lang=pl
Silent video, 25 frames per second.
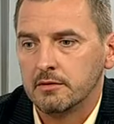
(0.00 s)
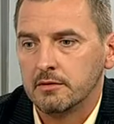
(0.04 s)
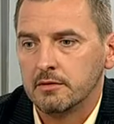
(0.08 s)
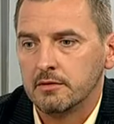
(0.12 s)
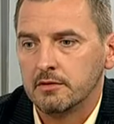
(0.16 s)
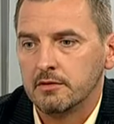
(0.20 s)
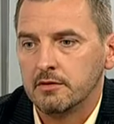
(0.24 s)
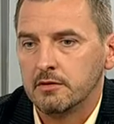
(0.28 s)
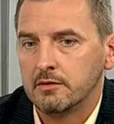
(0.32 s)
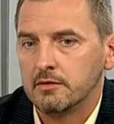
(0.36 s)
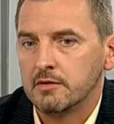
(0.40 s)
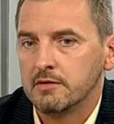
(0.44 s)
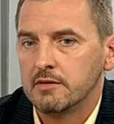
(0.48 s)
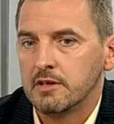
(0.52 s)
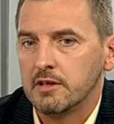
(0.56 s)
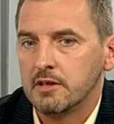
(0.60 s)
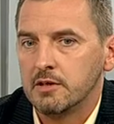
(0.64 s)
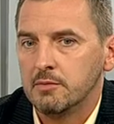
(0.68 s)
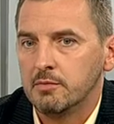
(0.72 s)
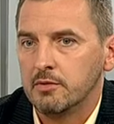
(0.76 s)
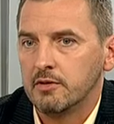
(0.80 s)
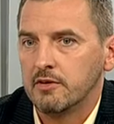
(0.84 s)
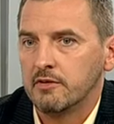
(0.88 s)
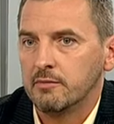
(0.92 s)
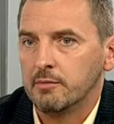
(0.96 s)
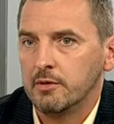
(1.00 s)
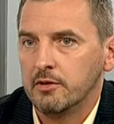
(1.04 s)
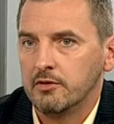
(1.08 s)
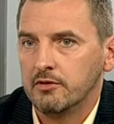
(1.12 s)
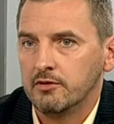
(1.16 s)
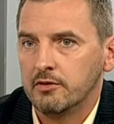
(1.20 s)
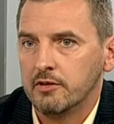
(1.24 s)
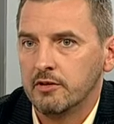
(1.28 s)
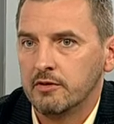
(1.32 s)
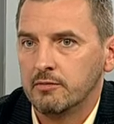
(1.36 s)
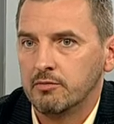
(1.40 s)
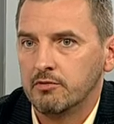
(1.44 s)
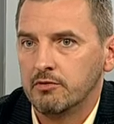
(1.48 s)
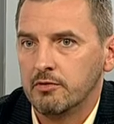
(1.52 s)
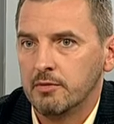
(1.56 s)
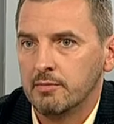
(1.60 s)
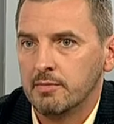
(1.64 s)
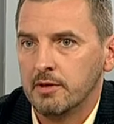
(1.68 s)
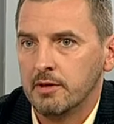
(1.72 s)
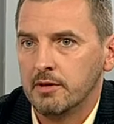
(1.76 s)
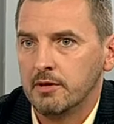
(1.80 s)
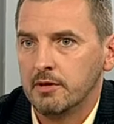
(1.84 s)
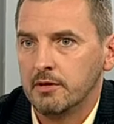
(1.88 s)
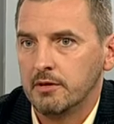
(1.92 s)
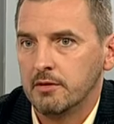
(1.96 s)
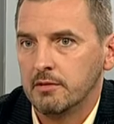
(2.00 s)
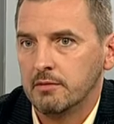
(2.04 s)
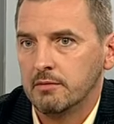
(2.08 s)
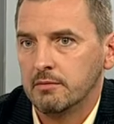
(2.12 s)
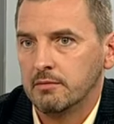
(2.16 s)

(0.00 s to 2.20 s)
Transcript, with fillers: gdzie zostali po raz pierwszy raz przyłapani, to